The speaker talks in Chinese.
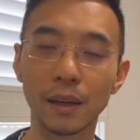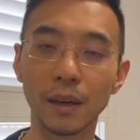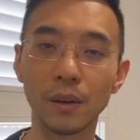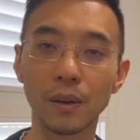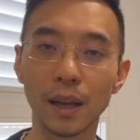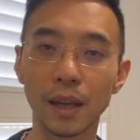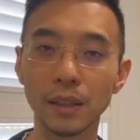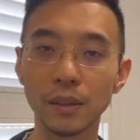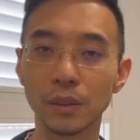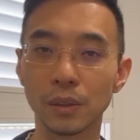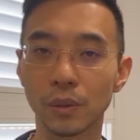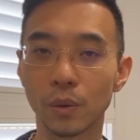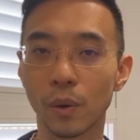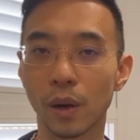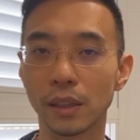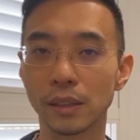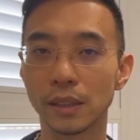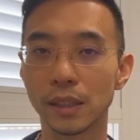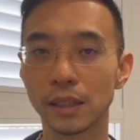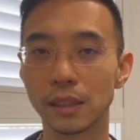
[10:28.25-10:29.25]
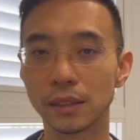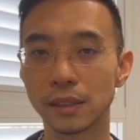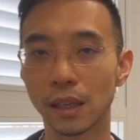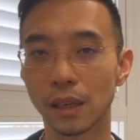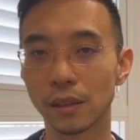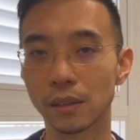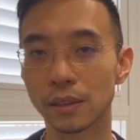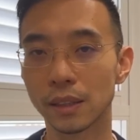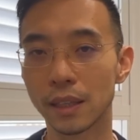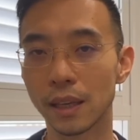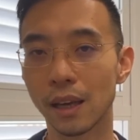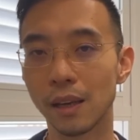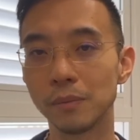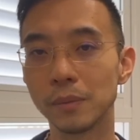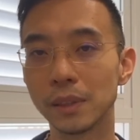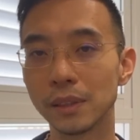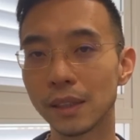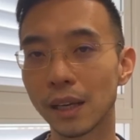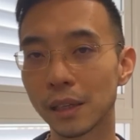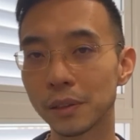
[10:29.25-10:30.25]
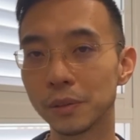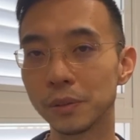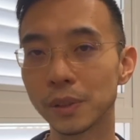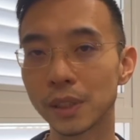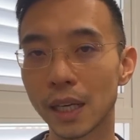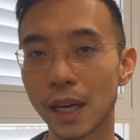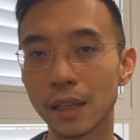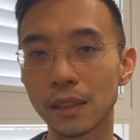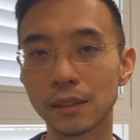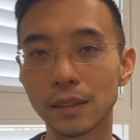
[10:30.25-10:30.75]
后来有管这个叫天安门大屠杀的，